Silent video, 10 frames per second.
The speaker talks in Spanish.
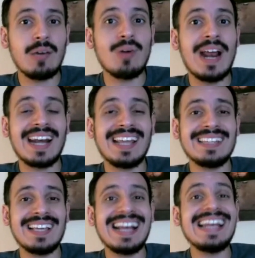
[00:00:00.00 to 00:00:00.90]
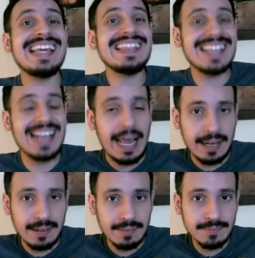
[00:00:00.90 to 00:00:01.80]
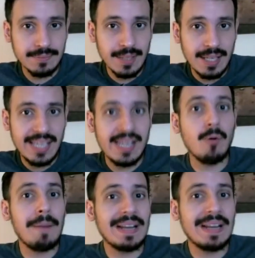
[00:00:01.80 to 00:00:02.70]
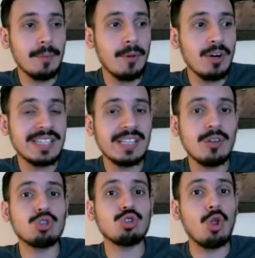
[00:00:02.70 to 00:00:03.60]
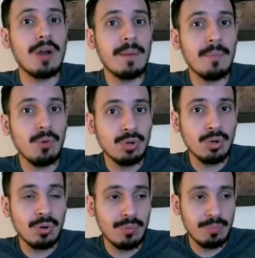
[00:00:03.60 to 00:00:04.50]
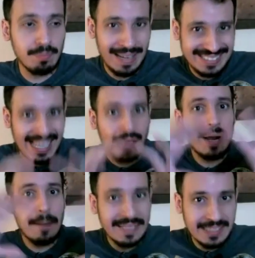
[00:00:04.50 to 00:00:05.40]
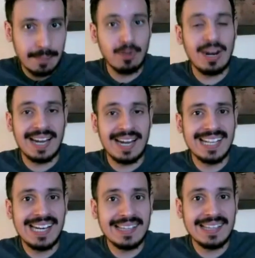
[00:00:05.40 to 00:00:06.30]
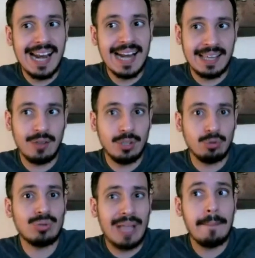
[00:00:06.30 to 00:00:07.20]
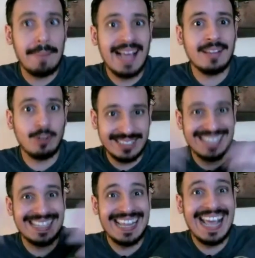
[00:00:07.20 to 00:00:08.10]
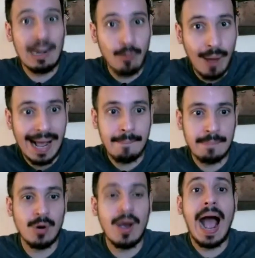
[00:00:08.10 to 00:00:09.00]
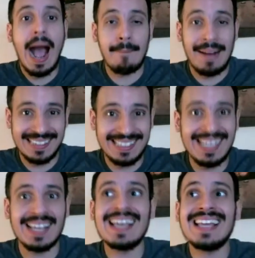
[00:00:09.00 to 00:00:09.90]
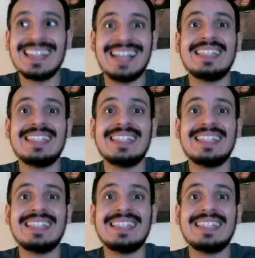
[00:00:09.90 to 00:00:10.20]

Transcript: una red clientelar y en un partido político, todo el mundo, basado en el principio de la red clientelar, que es donde tú estás esperando que se te dé algo a cambio a partir del